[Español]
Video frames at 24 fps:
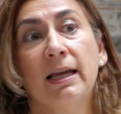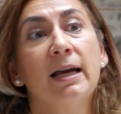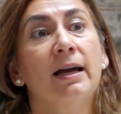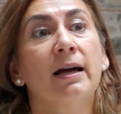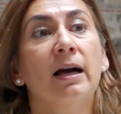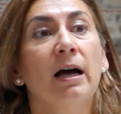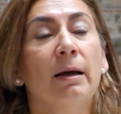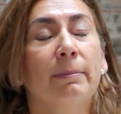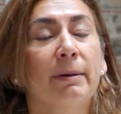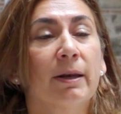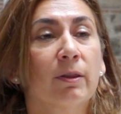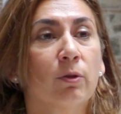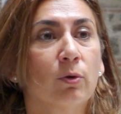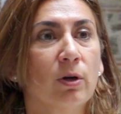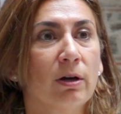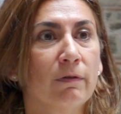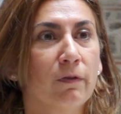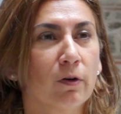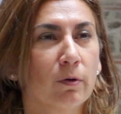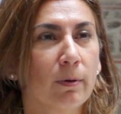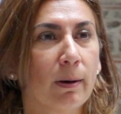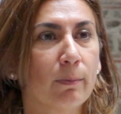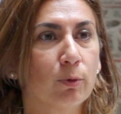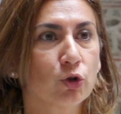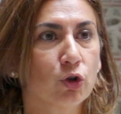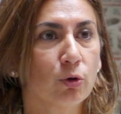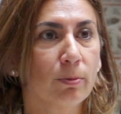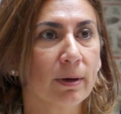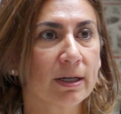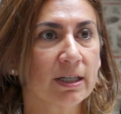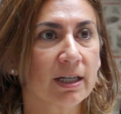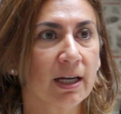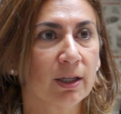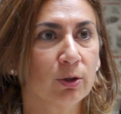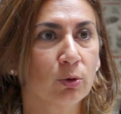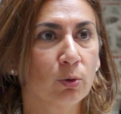a, a ver de una forma mucho
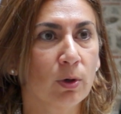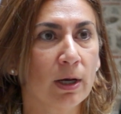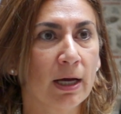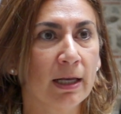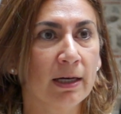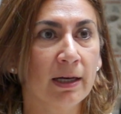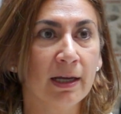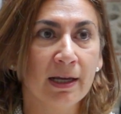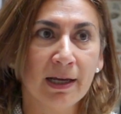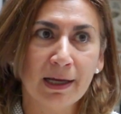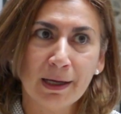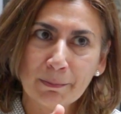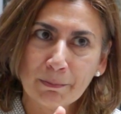más natural,